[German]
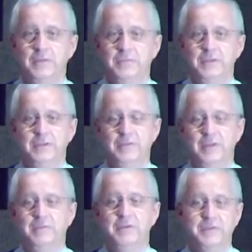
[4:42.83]
wird es
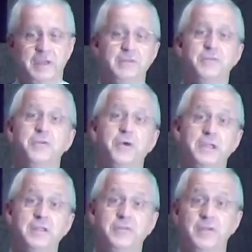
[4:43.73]
etwas ganz
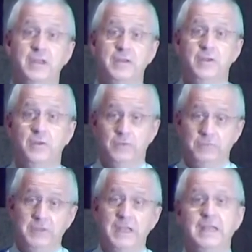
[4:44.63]
Neues sein und
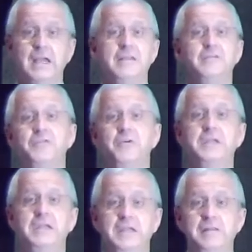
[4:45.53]
wird eine ganz
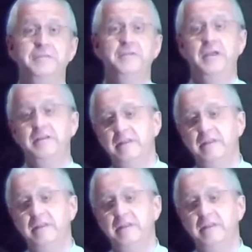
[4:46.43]
neue Hilfe sein.